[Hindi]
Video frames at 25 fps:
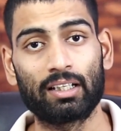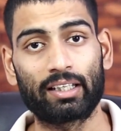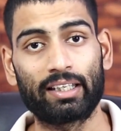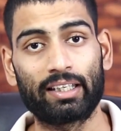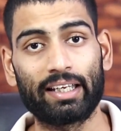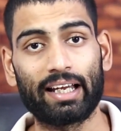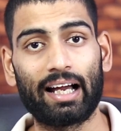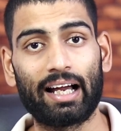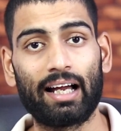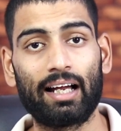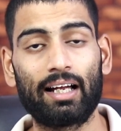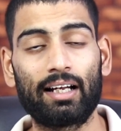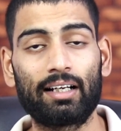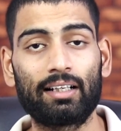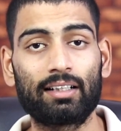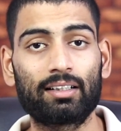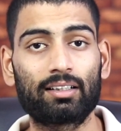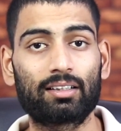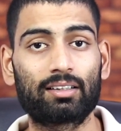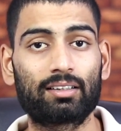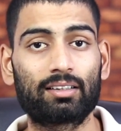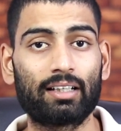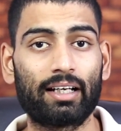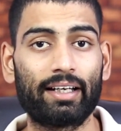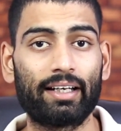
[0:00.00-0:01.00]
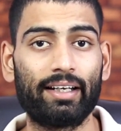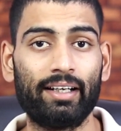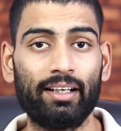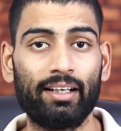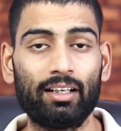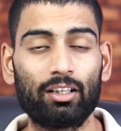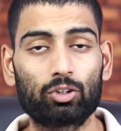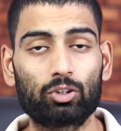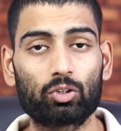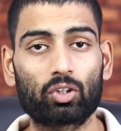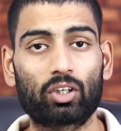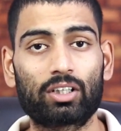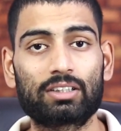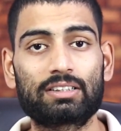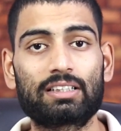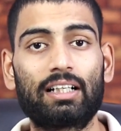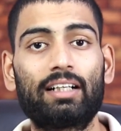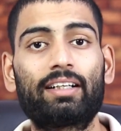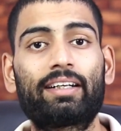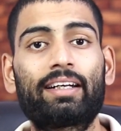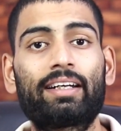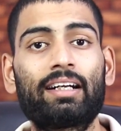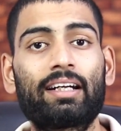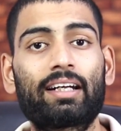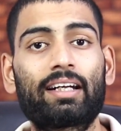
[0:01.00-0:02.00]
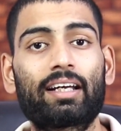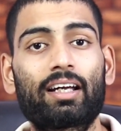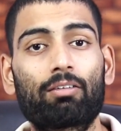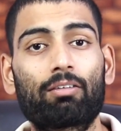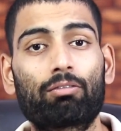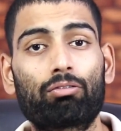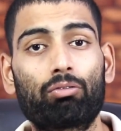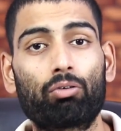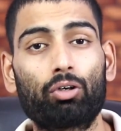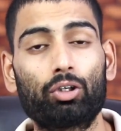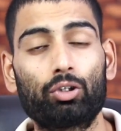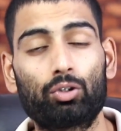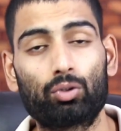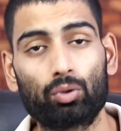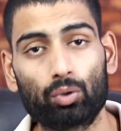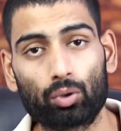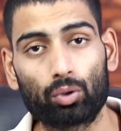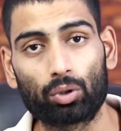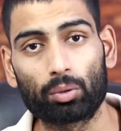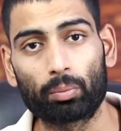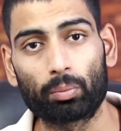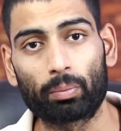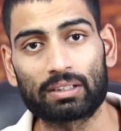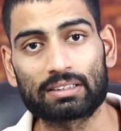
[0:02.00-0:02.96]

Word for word: कि एट द एंड जो रिजल्टेंट है वो यूट्यूब